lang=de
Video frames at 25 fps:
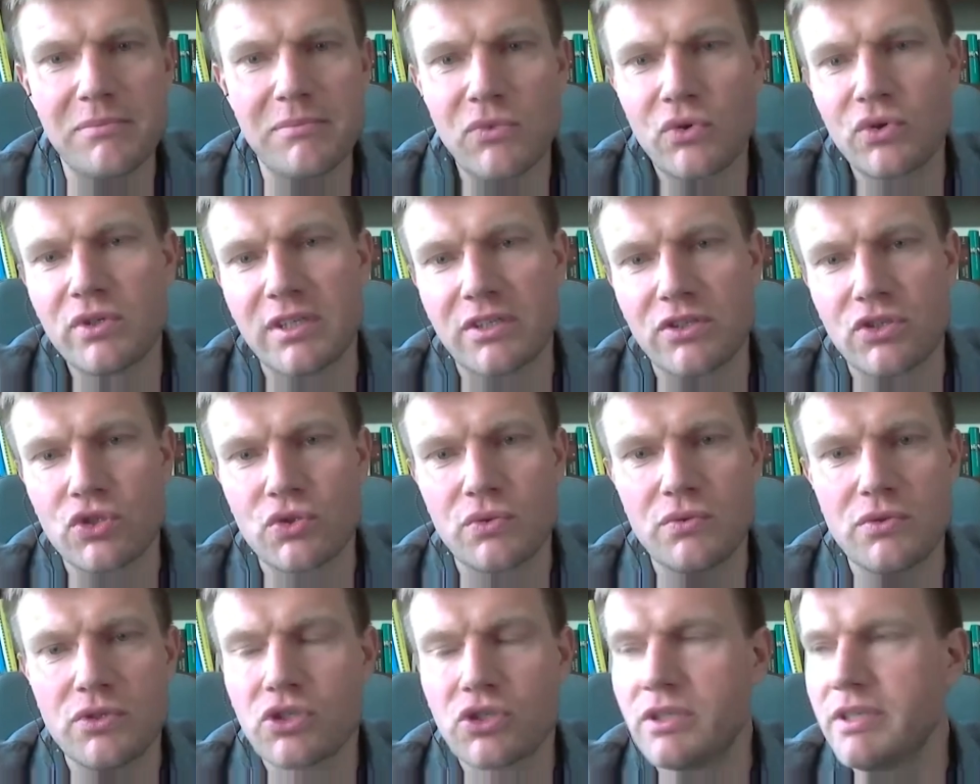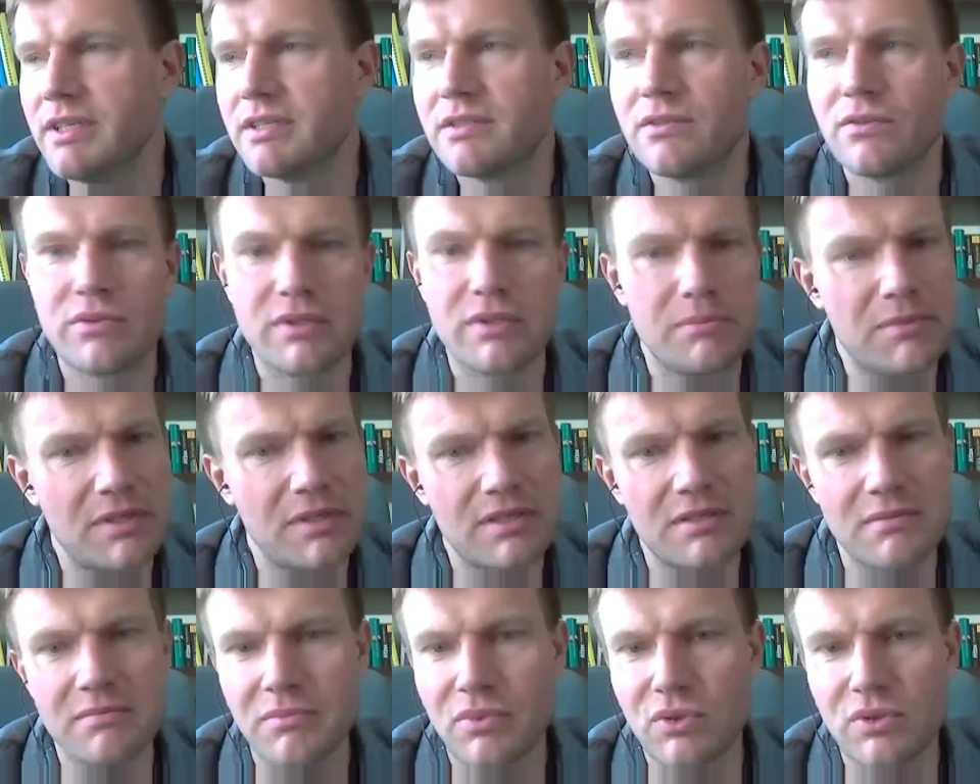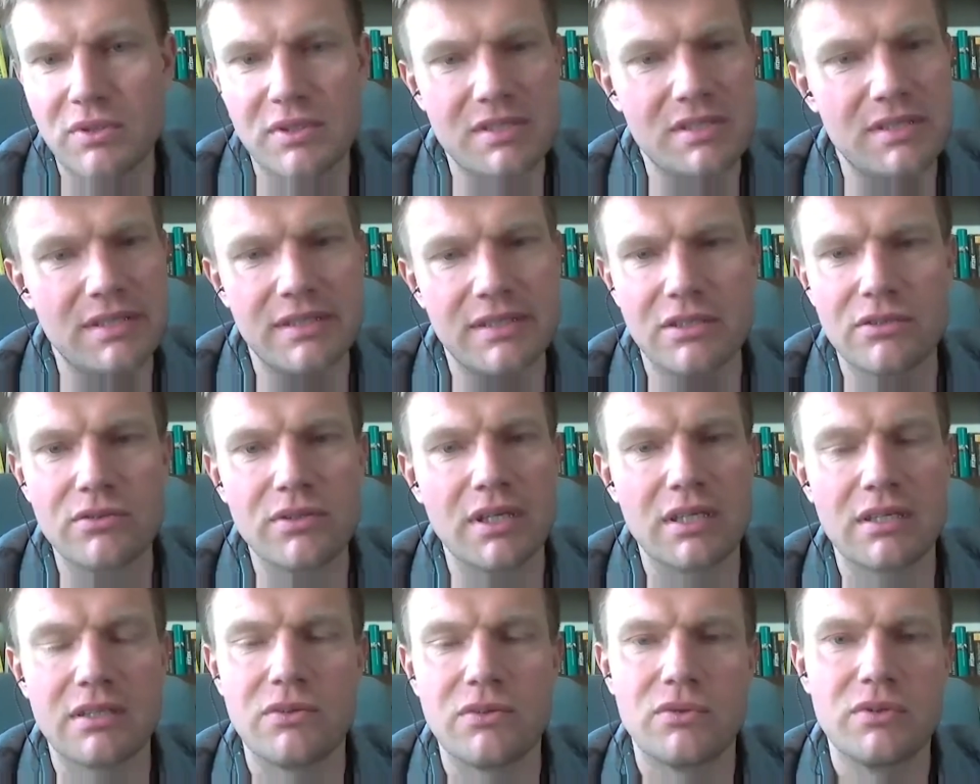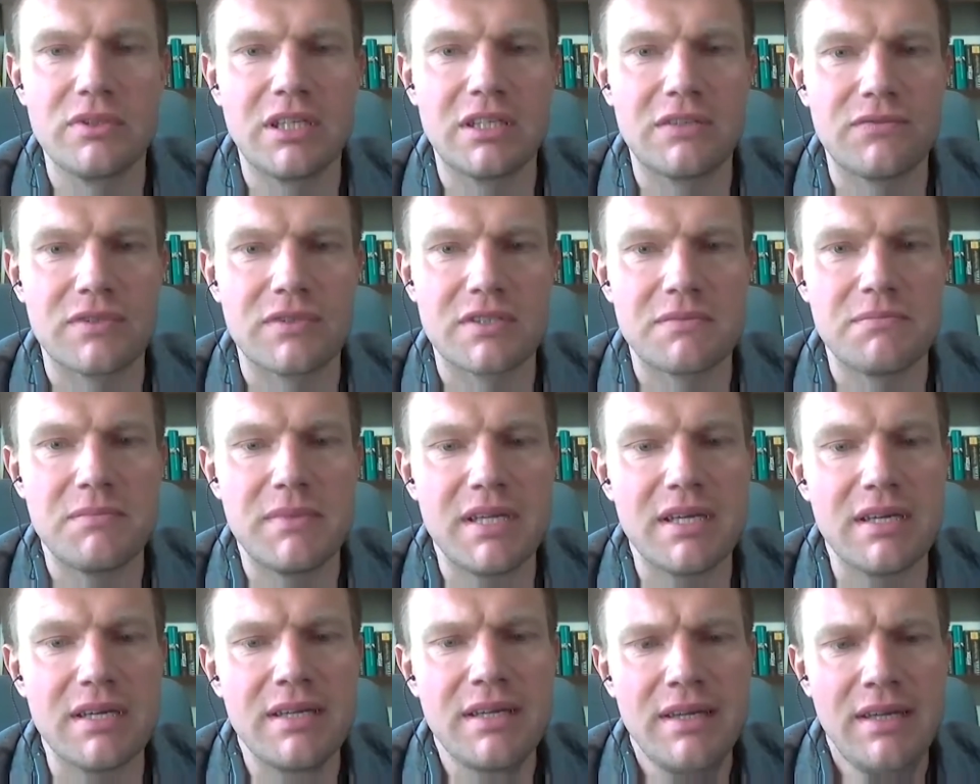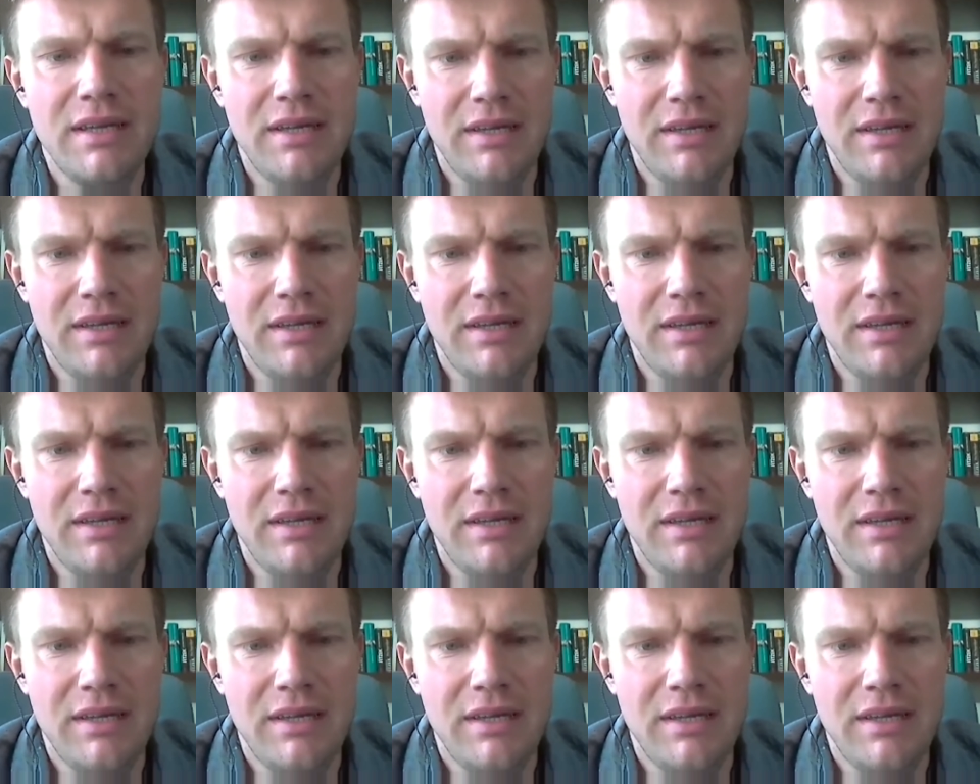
Monaten Schulschließung in manchen Bundesländern, und Regionen etwas mehr